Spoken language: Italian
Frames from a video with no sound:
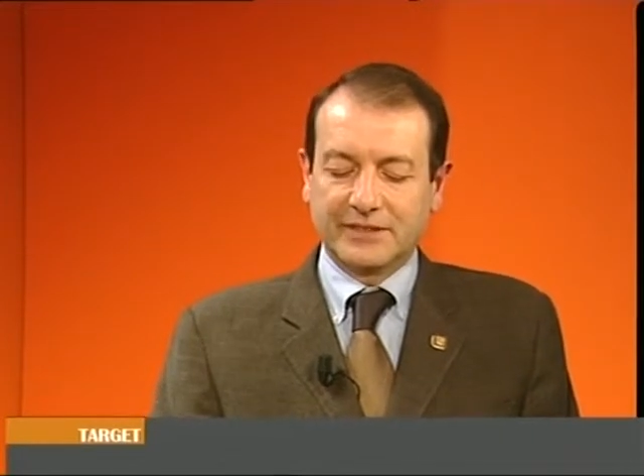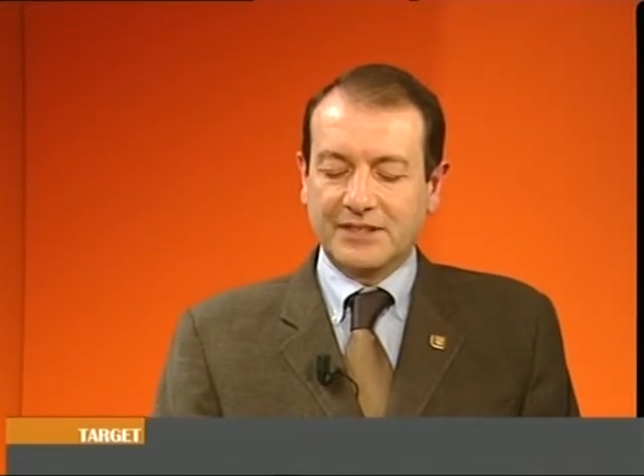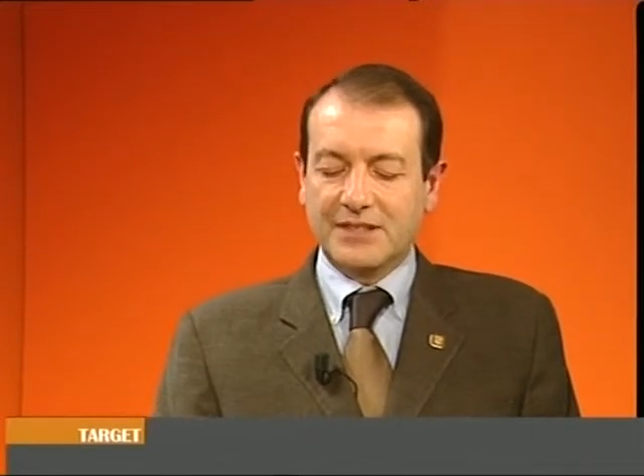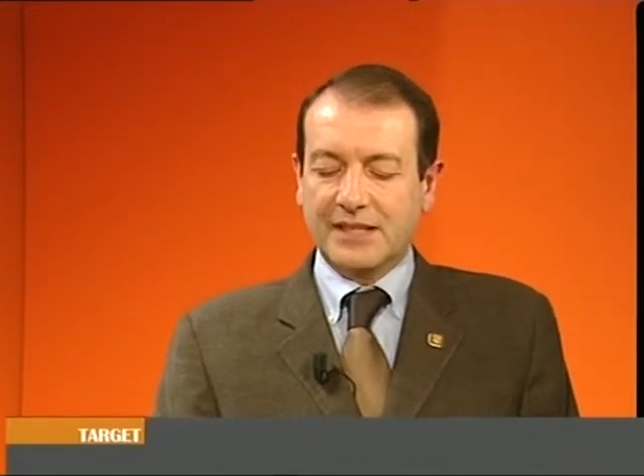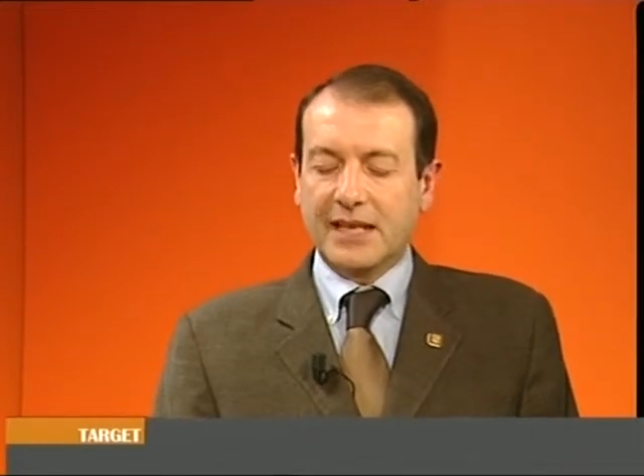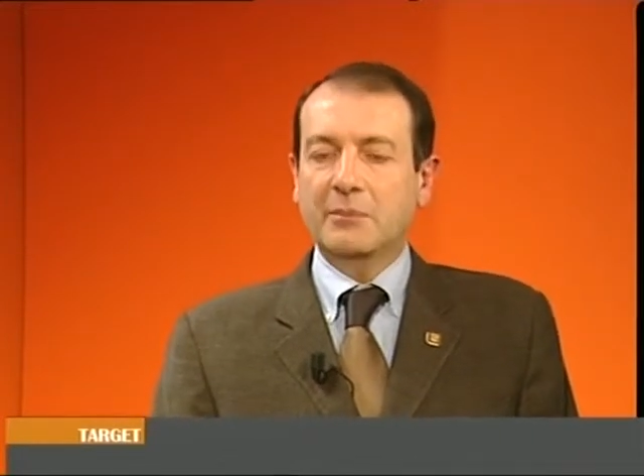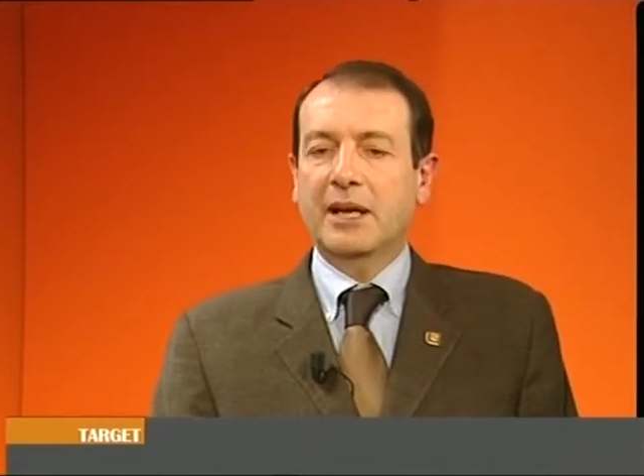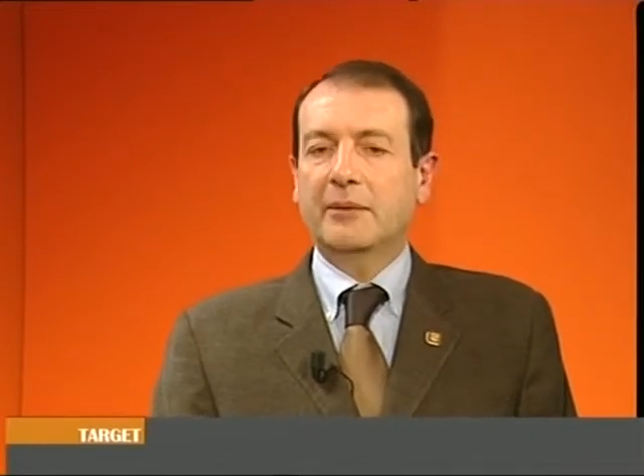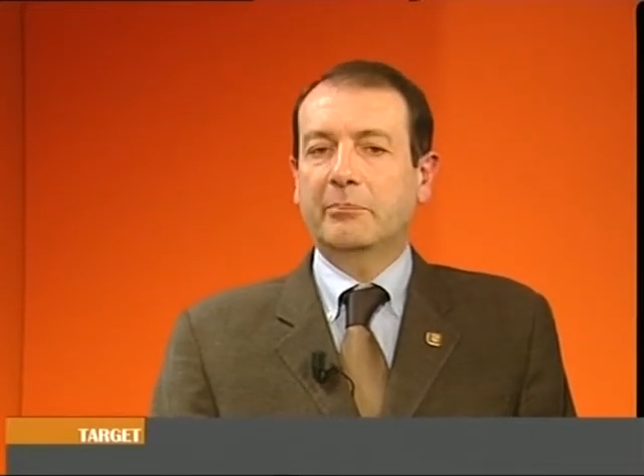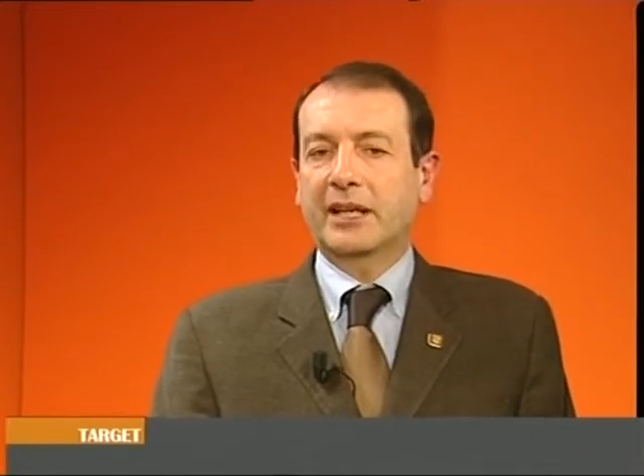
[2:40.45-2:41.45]

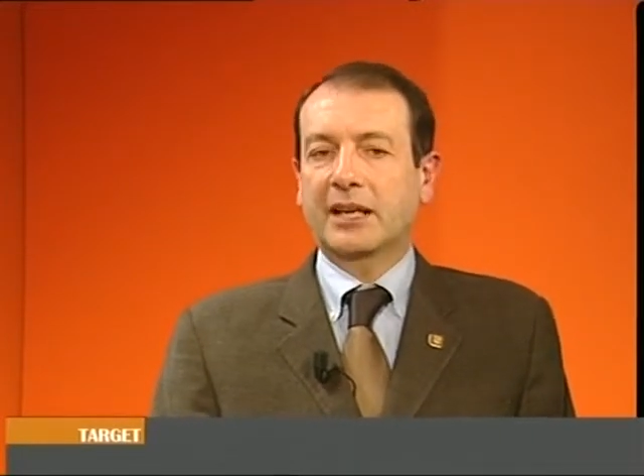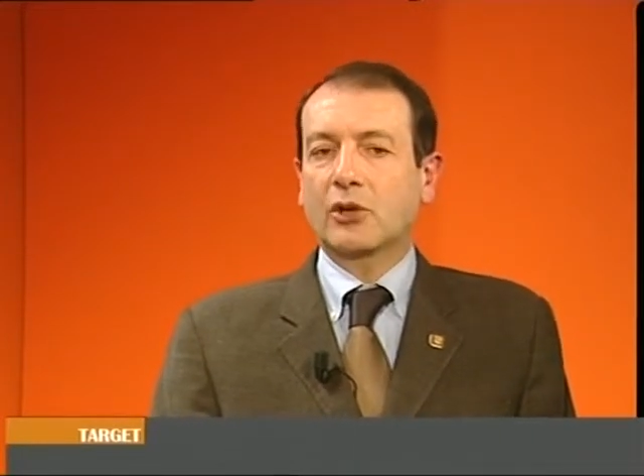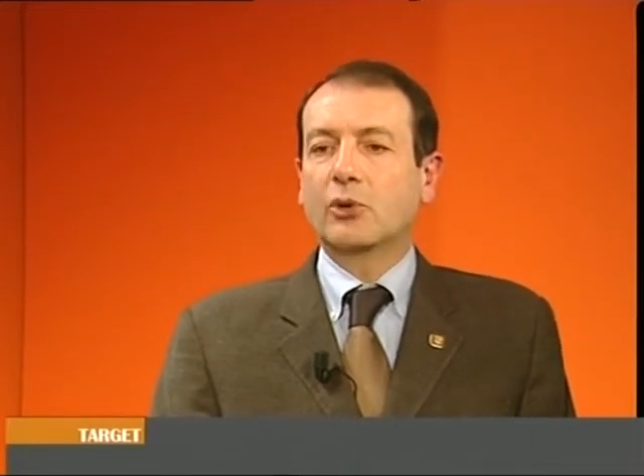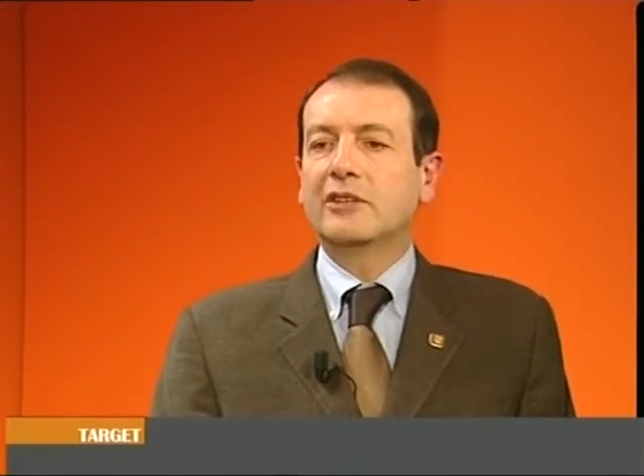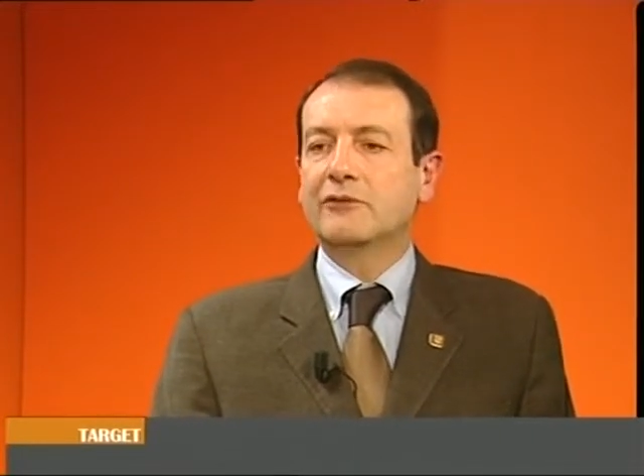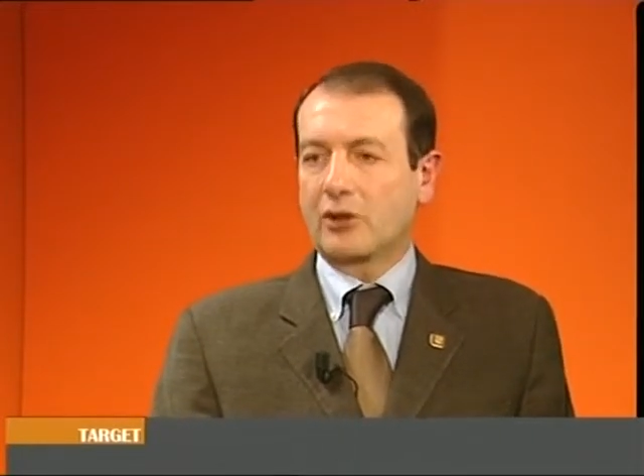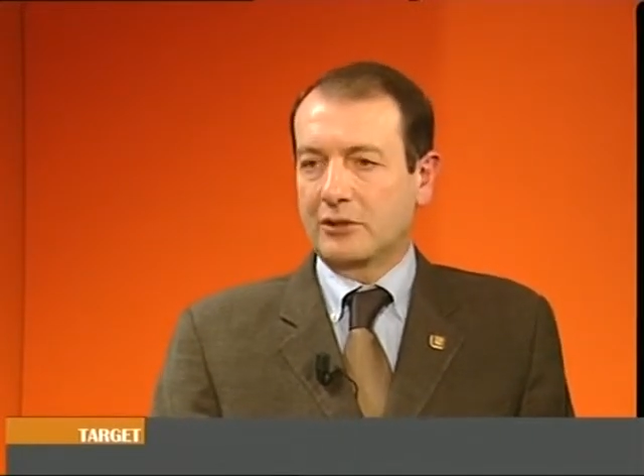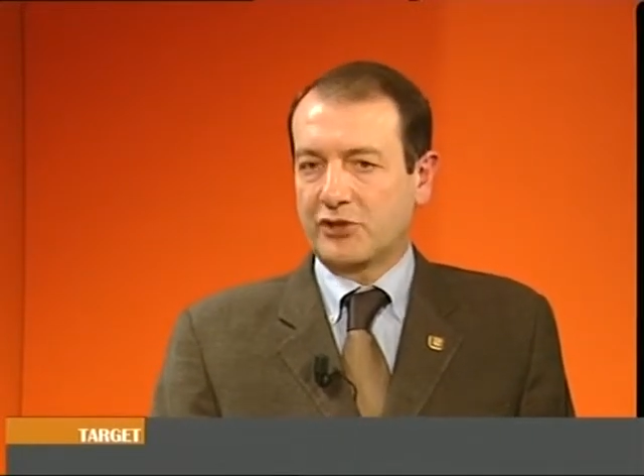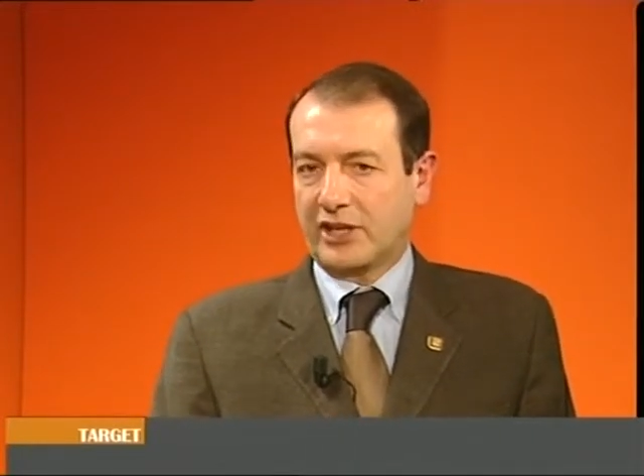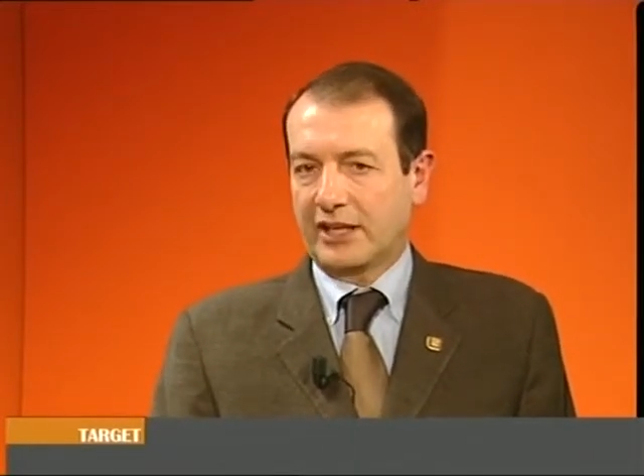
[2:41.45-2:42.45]
sistema per
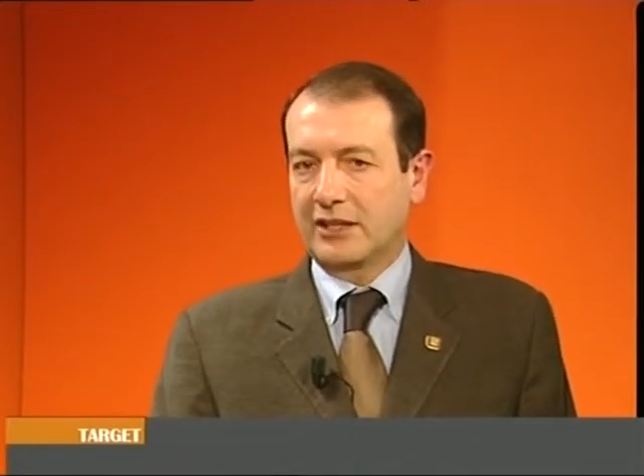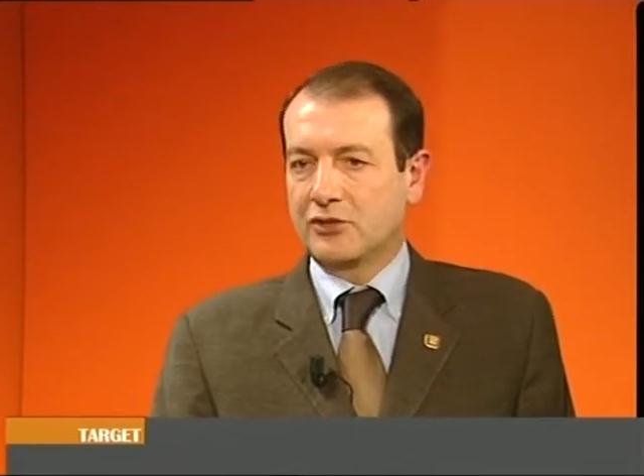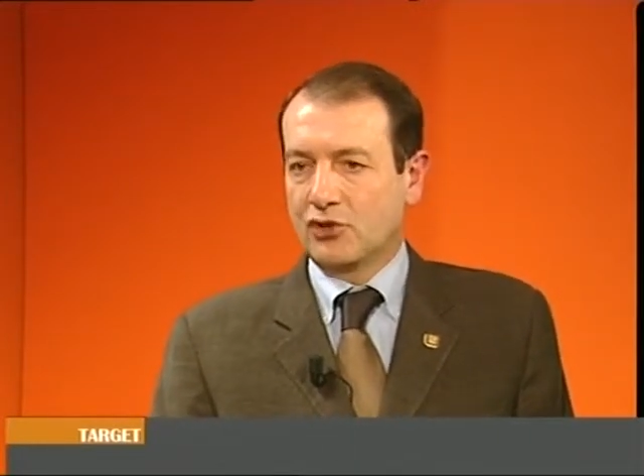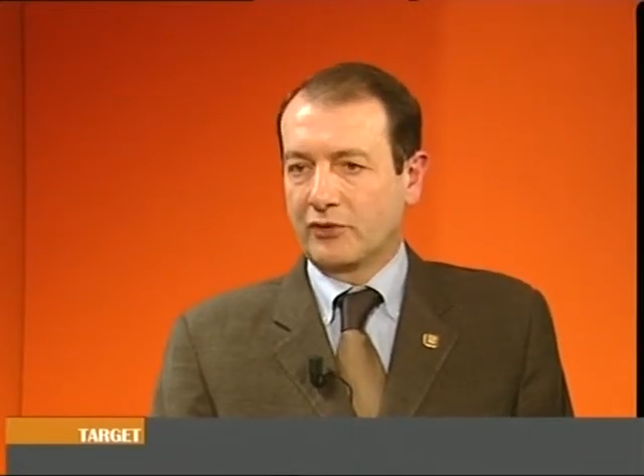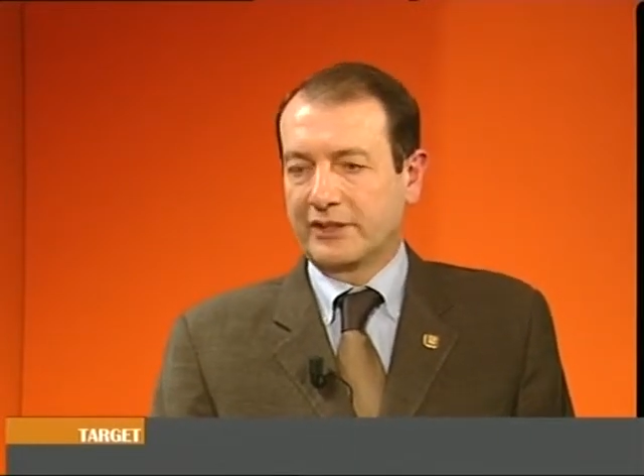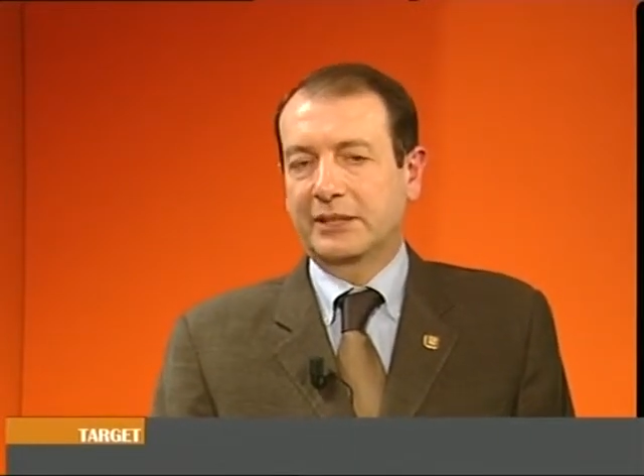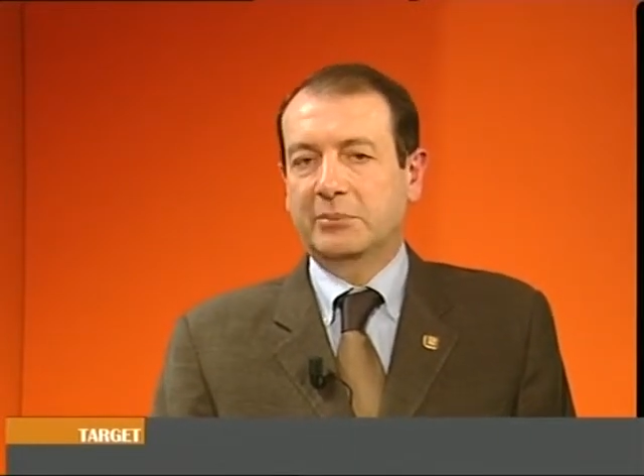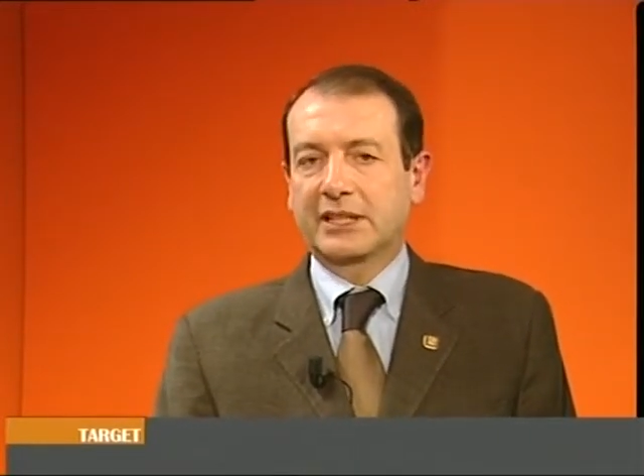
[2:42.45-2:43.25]
coinvolgere i giovani,